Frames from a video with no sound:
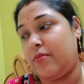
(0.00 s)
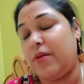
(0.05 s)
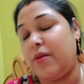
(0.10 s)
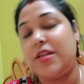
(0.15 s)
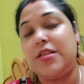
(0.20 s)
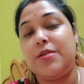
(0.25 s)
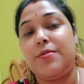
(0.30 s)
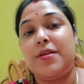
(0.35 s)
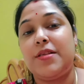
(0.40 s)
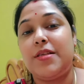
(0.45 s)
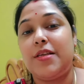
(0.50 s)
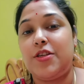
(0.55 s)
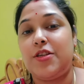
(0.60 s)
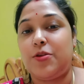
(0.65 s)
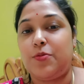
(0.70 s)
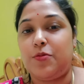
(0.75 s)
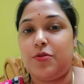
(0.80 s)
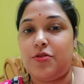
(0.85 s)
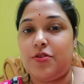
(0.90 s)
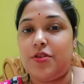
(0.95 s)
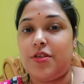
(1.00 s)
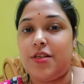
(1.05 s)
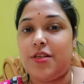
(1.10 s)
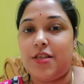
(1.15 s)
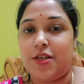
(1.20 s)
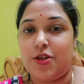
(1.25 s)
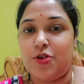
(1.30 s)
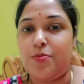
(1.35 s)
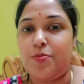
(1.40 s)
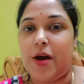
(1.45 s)
মাঝে মাঝে এই সমস্ত জিনিস
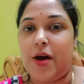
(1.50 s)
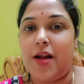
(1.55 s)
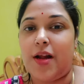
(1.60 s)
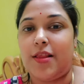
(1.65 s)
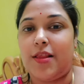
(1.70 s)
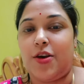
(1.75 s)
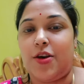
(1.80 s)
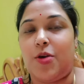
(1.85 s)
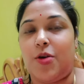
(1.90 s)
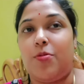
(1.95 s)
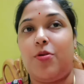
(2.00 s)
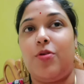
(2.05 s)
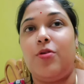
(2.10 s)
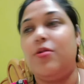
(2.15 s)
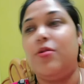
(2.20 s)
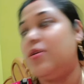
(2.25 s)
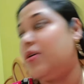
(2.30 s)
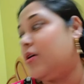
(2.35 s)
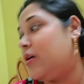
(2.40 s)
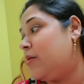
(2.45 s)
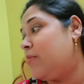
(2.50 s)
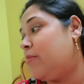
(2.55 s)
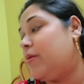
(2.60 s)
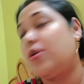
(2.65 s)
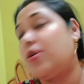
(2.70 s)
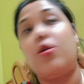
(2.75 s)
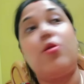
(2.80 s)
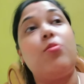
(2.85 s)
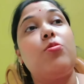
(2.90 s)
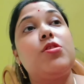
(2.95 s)
একটু বানাতে হয় বলো বের
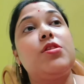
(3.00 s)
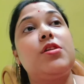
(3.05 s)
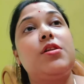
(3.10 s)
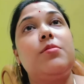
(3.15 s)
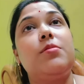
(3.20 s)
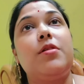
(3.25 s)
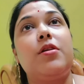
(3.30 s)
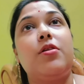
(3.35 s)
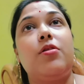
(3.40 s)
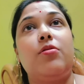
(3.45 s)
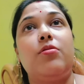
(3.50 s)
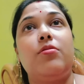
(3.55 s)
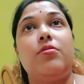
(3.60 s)
করো মশারিটা বের করো